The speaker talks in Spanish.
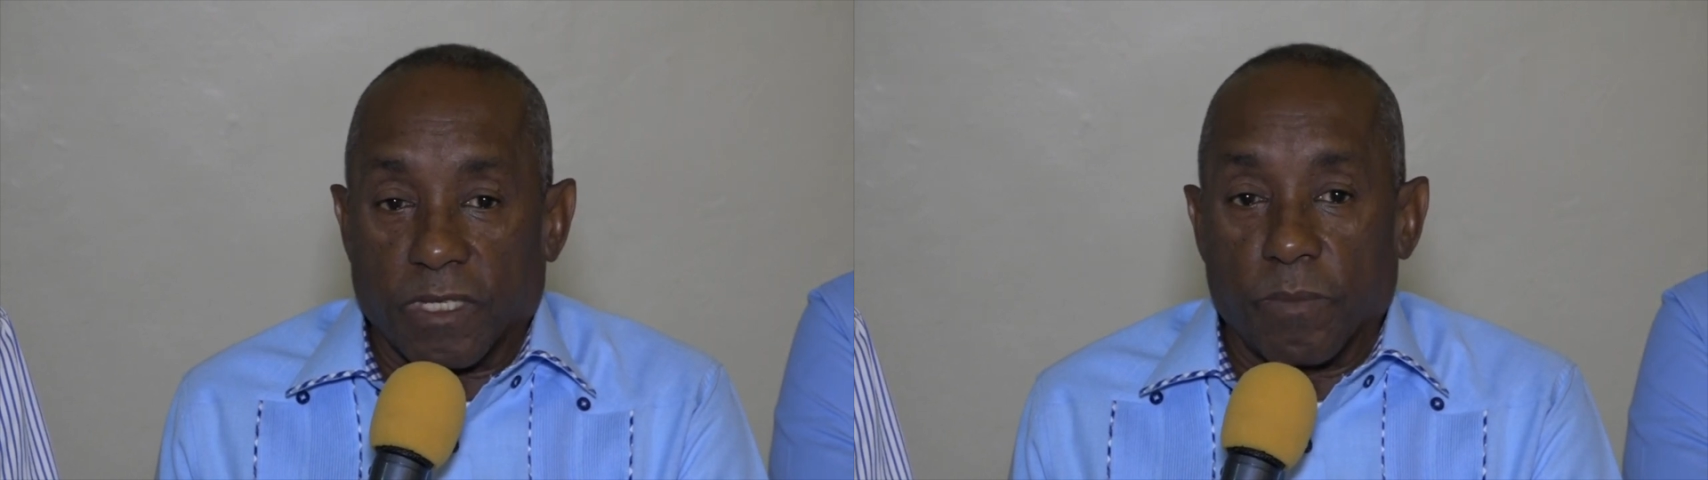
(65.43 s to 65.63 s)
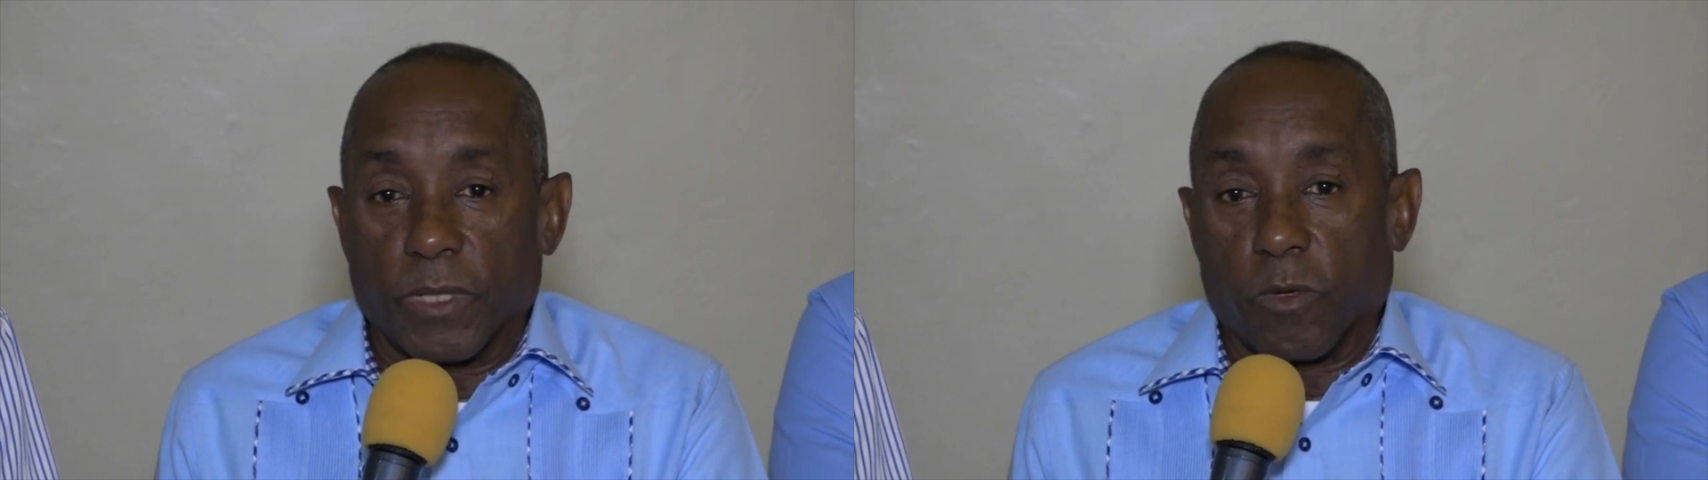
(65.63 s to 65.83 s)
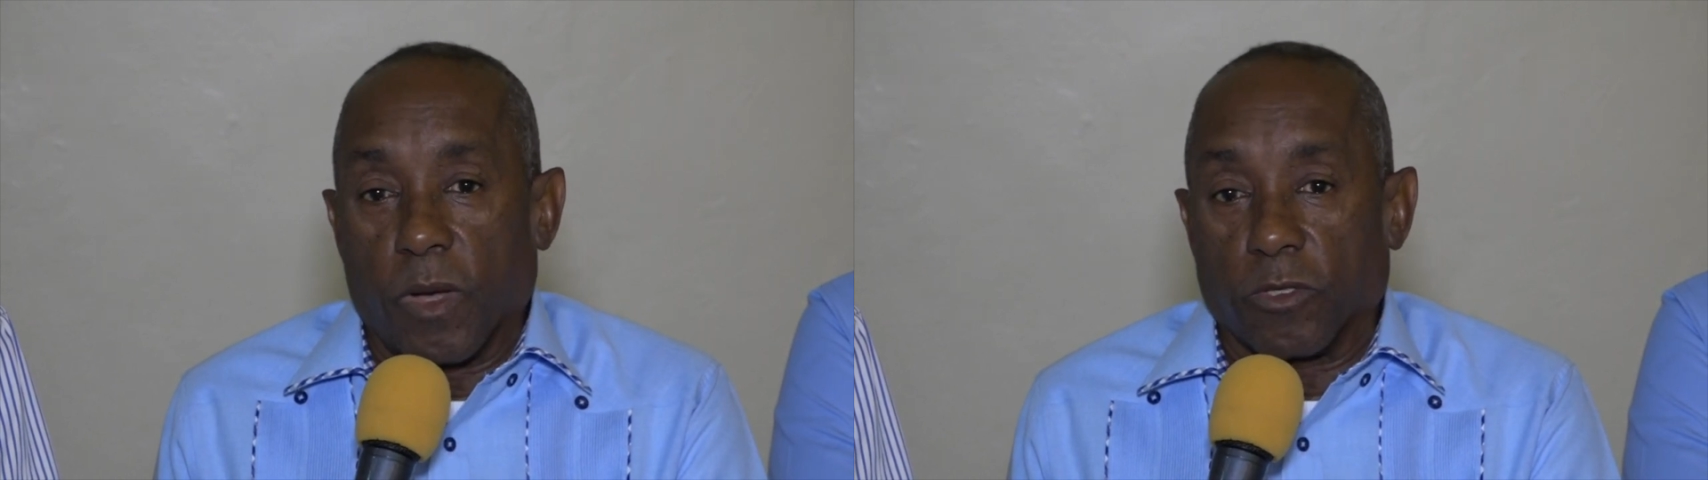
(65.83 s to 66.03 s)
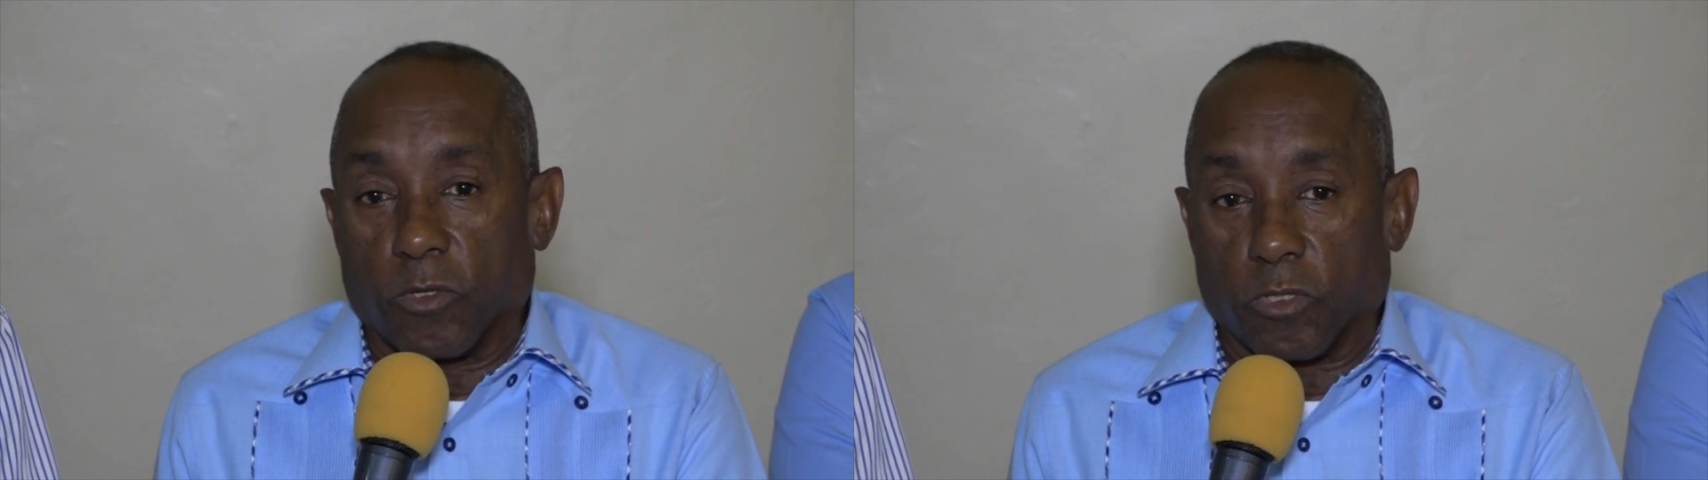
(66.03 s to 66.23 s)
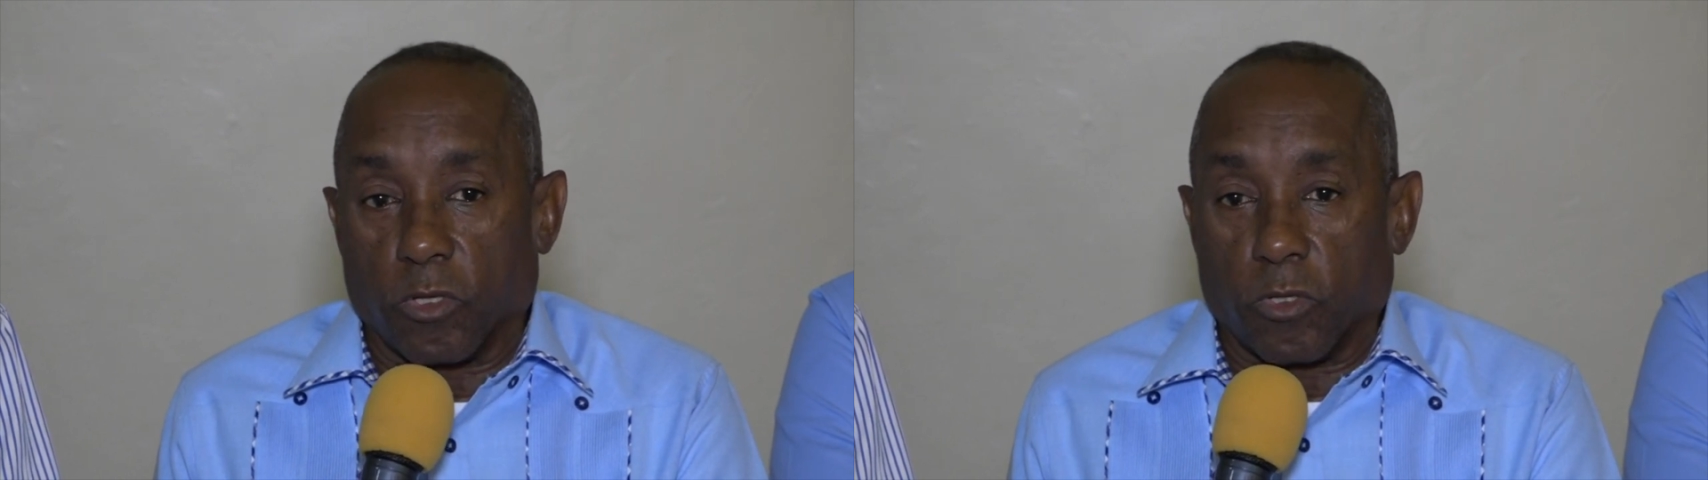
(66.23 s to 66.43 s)
siempre y cuando
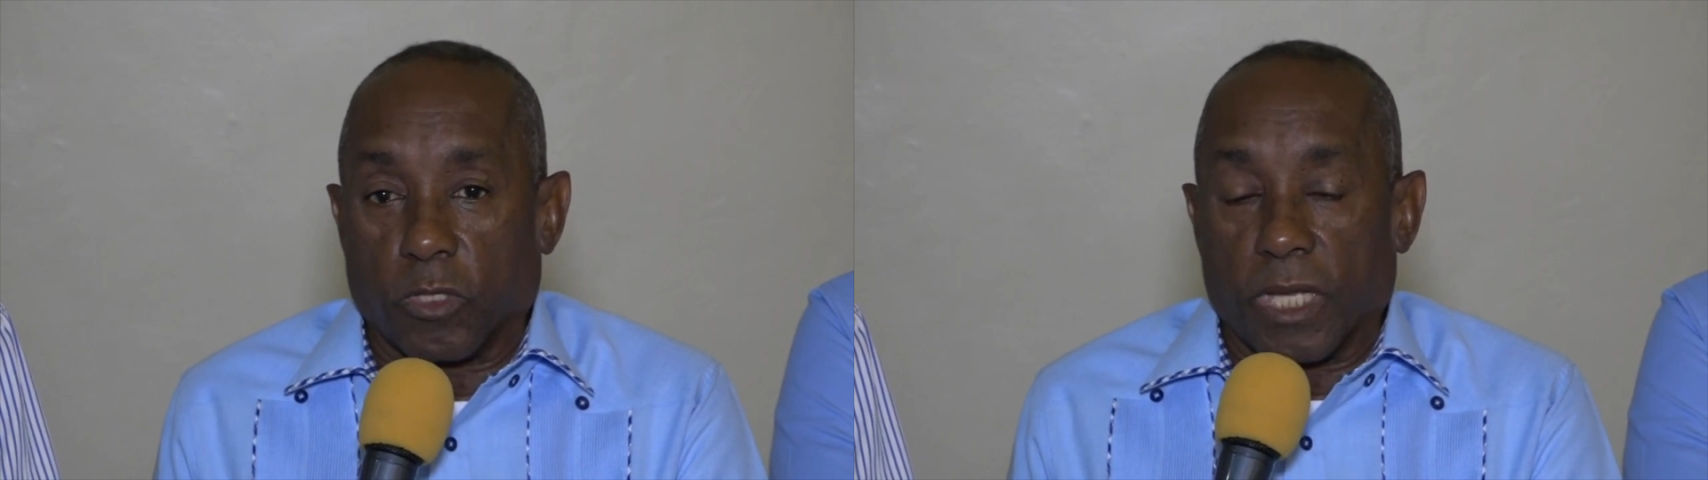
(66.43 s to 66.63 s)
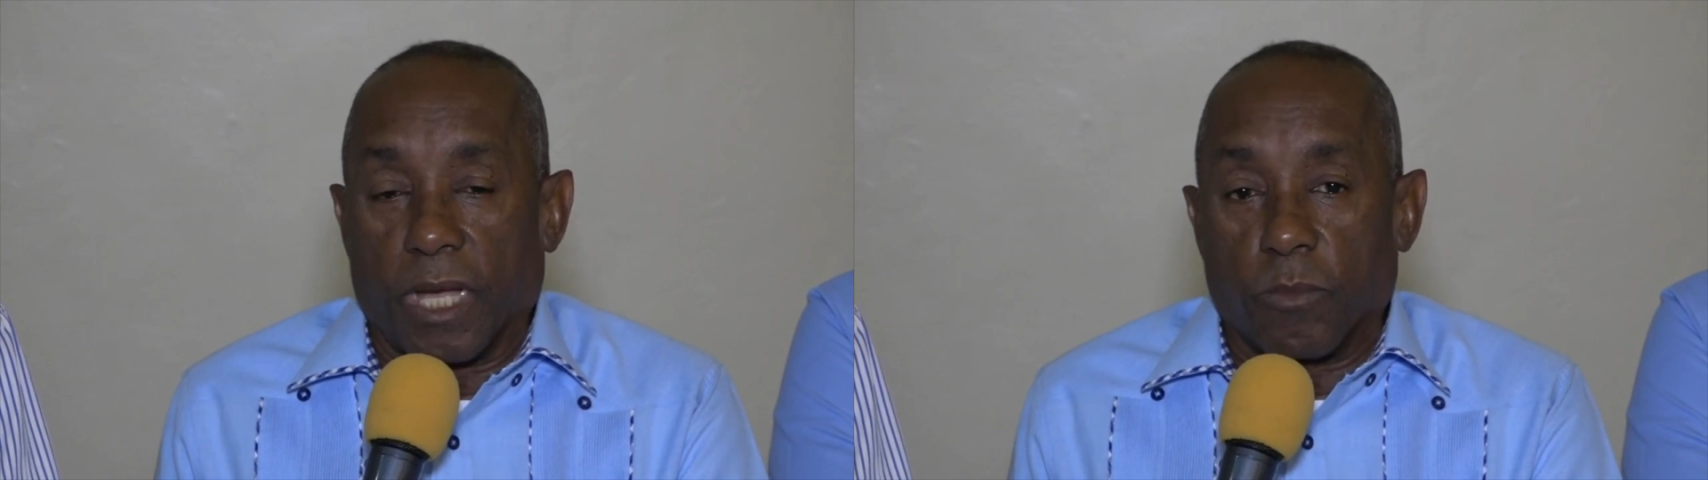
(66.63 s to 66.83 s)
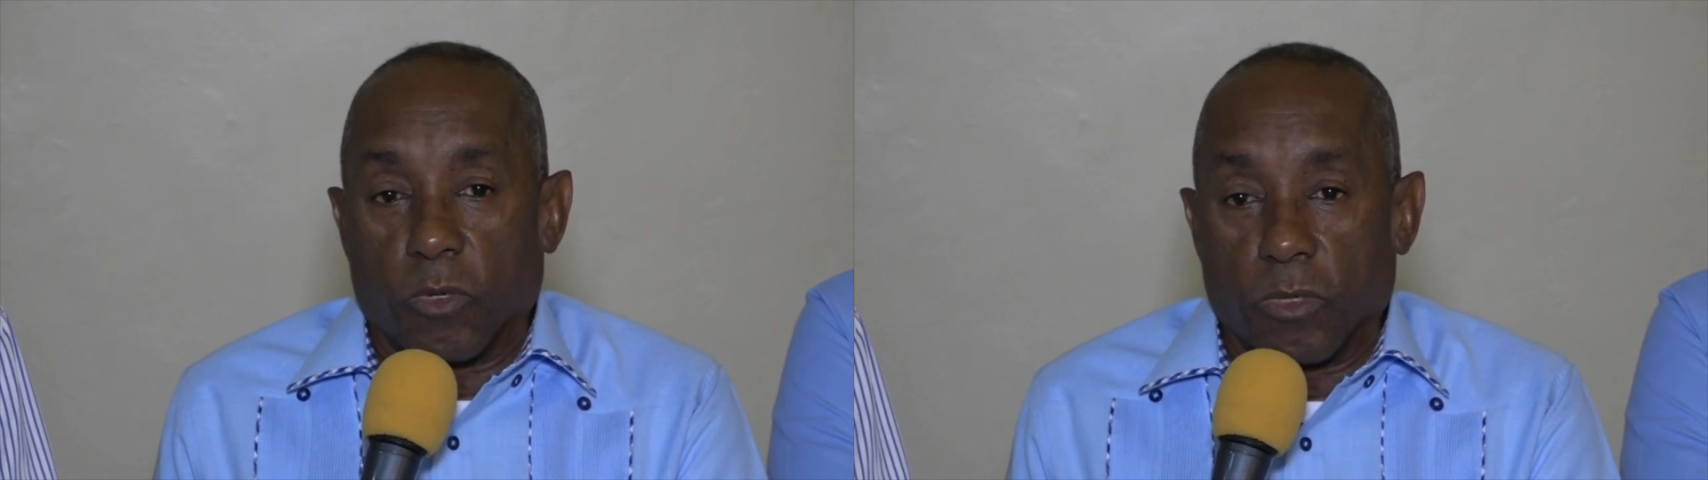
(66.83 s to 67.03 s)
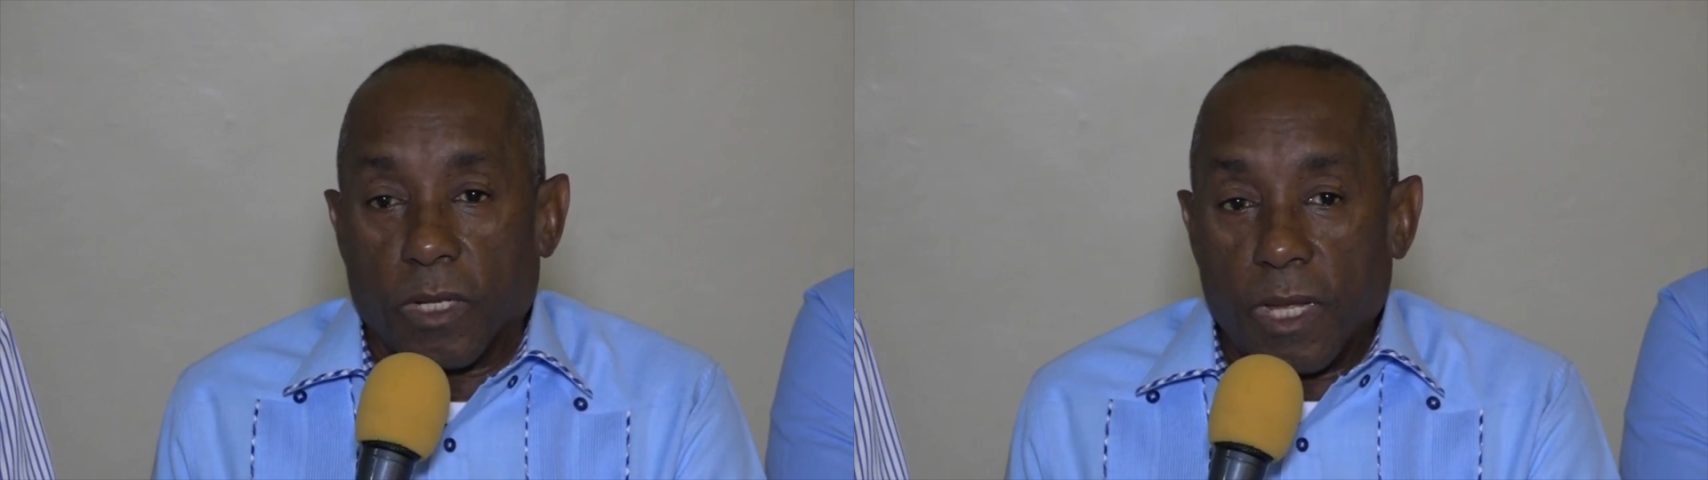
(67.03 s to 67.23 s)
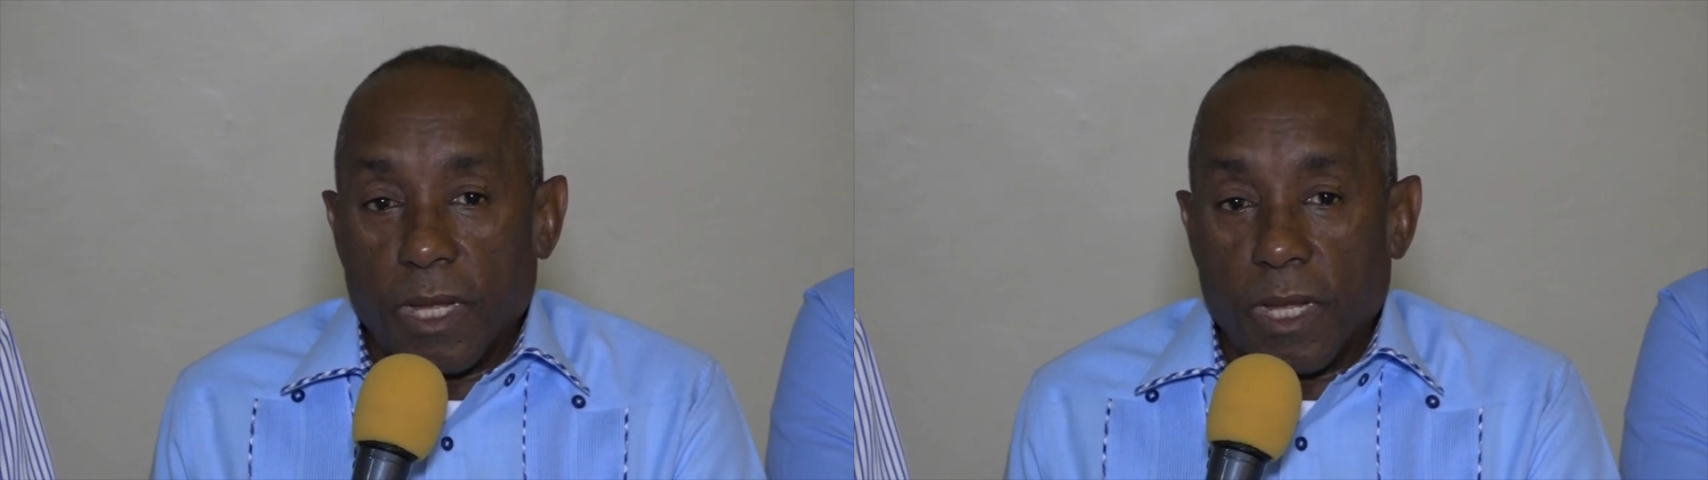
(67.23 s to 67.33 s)
nosotros tengamos